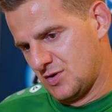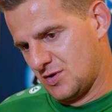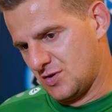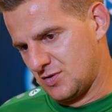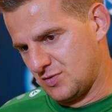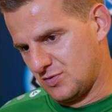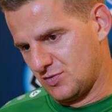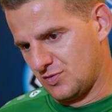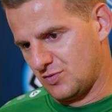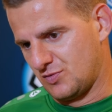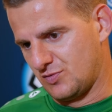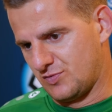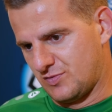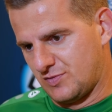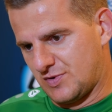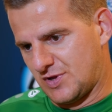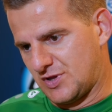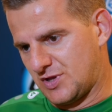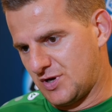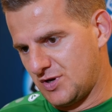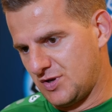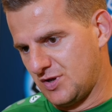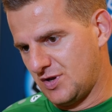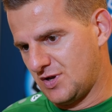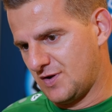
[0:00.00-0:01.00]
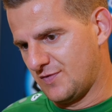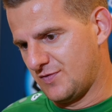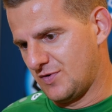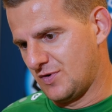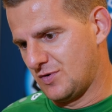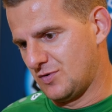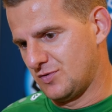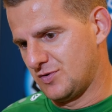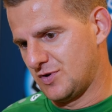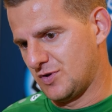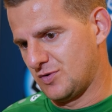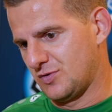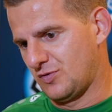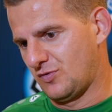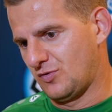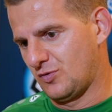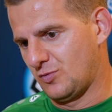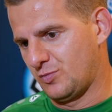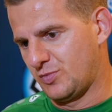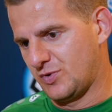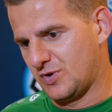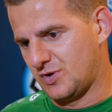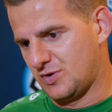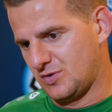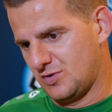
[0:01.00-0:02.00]
No, na treningach wygląda to
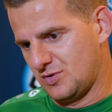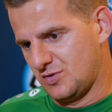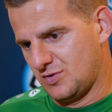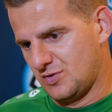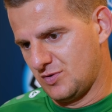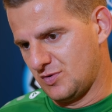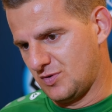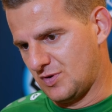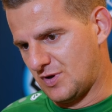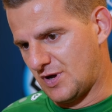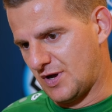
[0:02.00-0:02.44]
super, y,